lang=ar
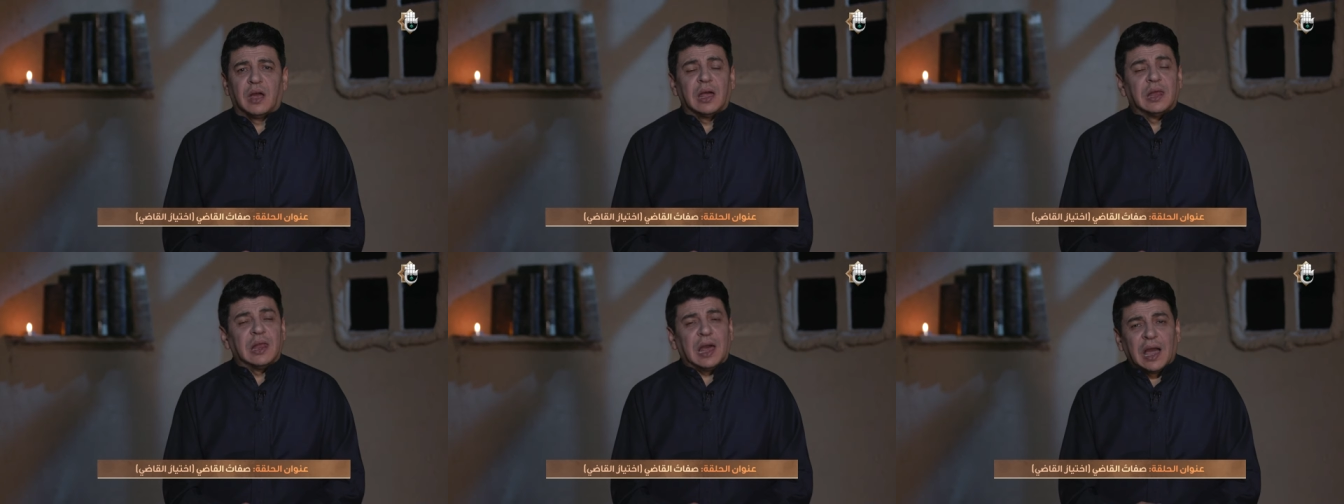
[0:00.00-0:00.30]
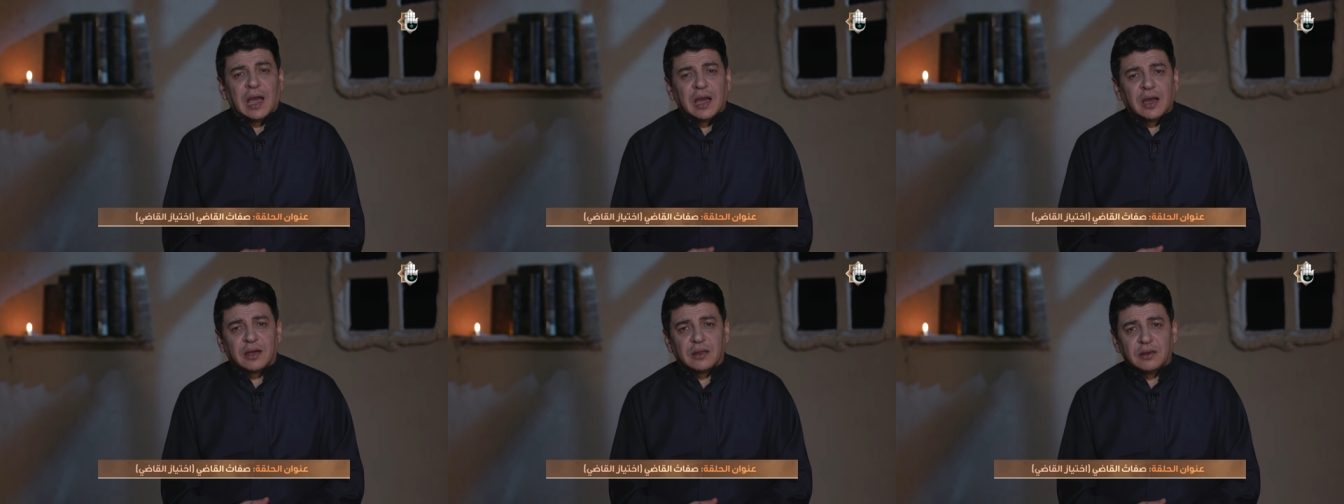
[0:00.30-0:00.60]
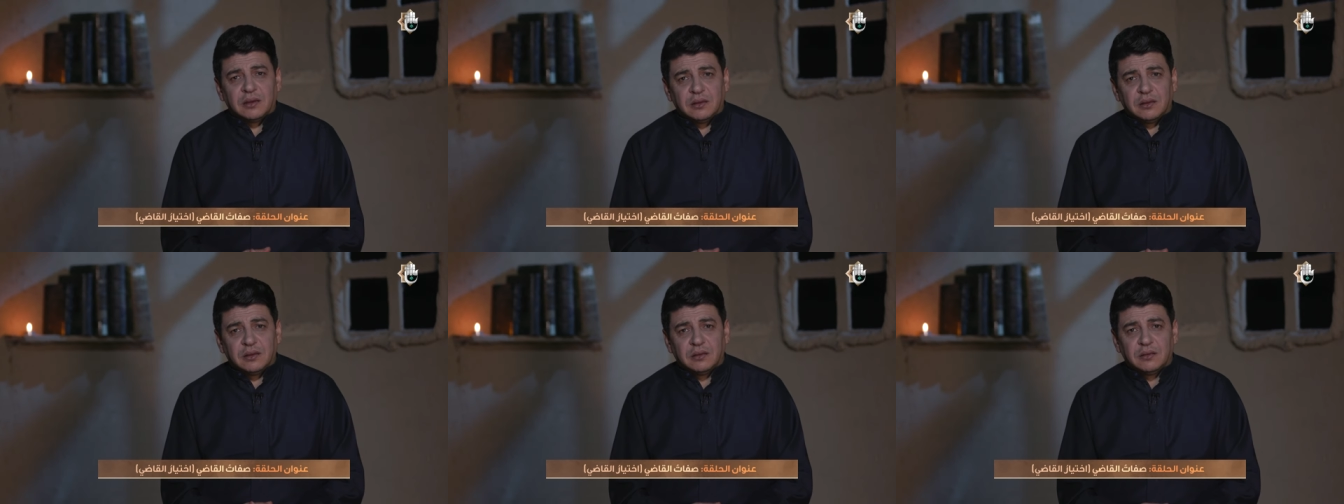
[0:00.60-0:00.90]

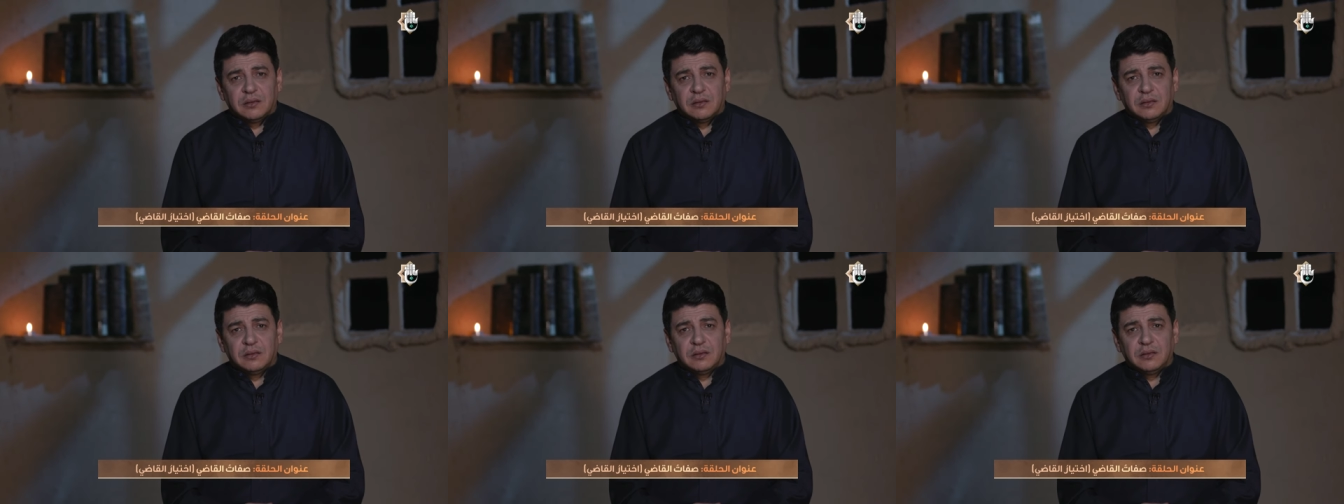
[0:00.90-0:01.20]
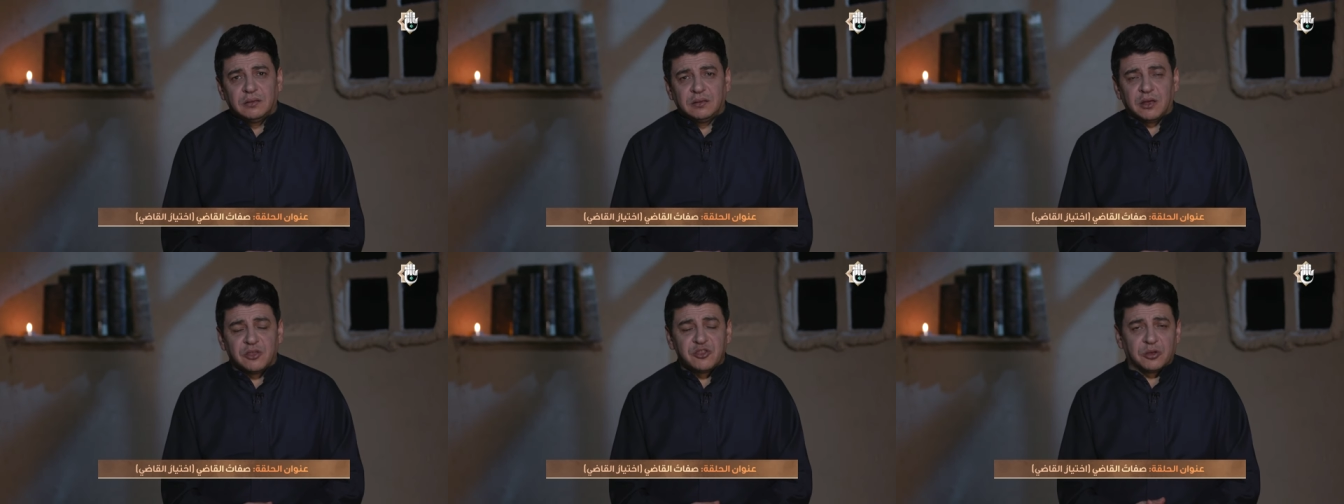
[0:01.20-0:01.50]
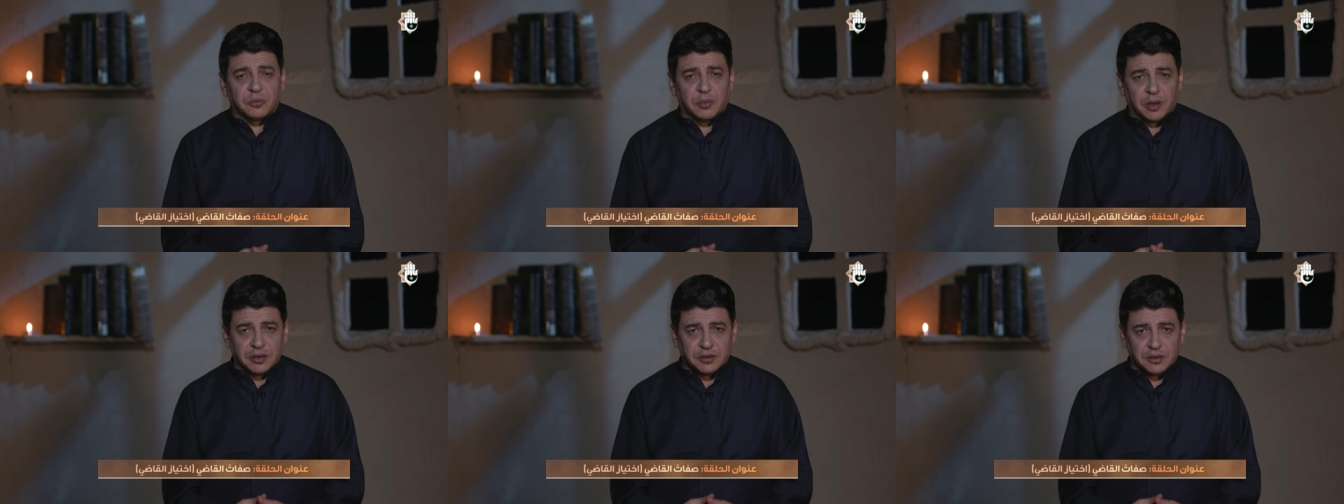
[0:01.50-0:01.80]
العقل
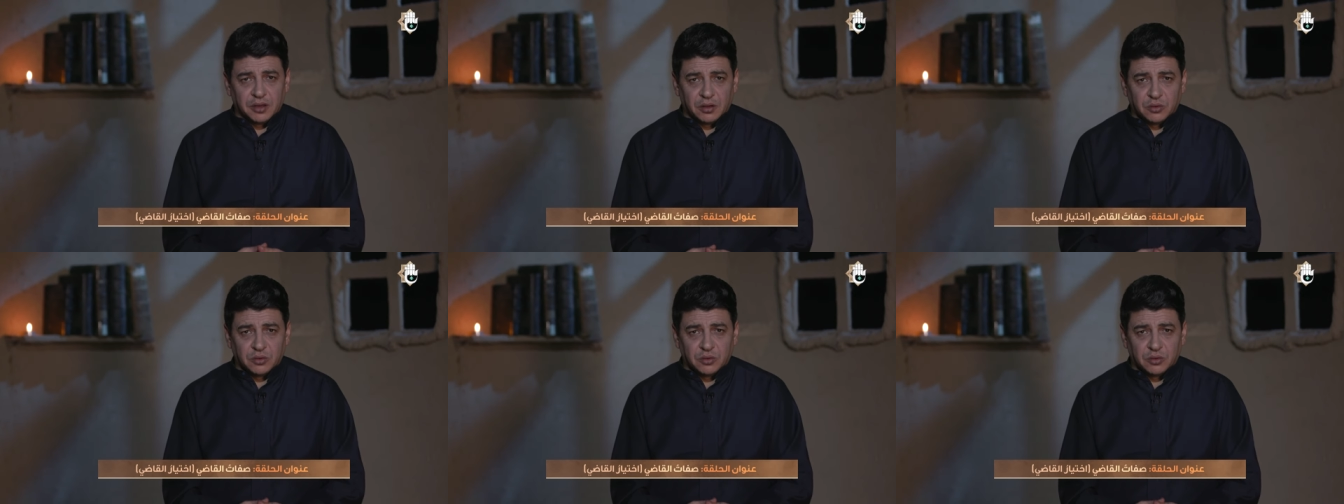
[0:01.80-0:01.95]
يجب ان